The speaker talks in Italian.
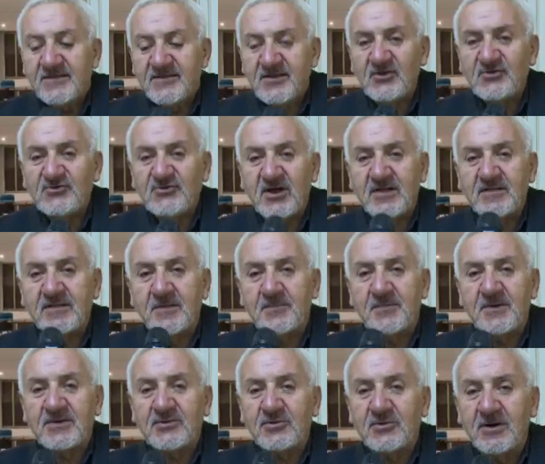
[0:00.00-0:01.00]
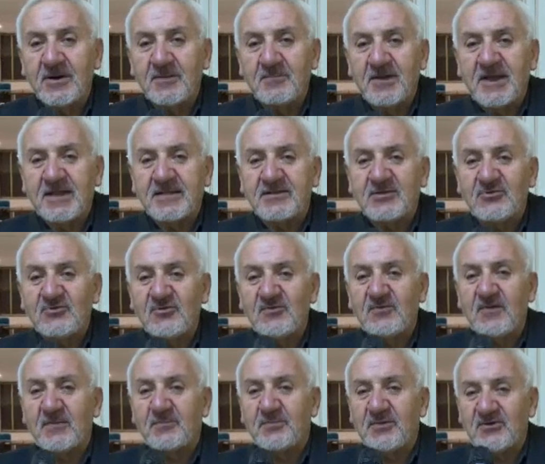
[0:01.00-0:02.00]
Se scende personalmente ci
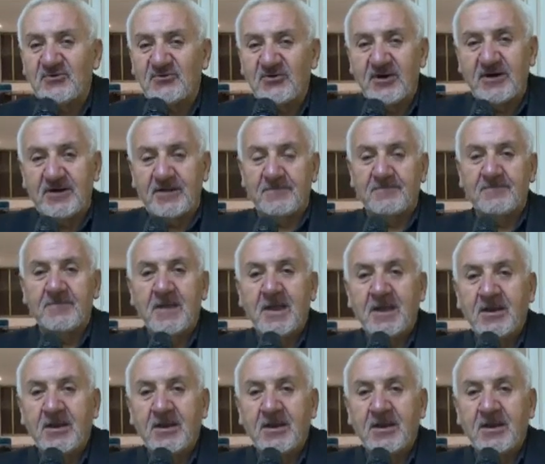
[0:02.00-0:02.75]
fa piacere.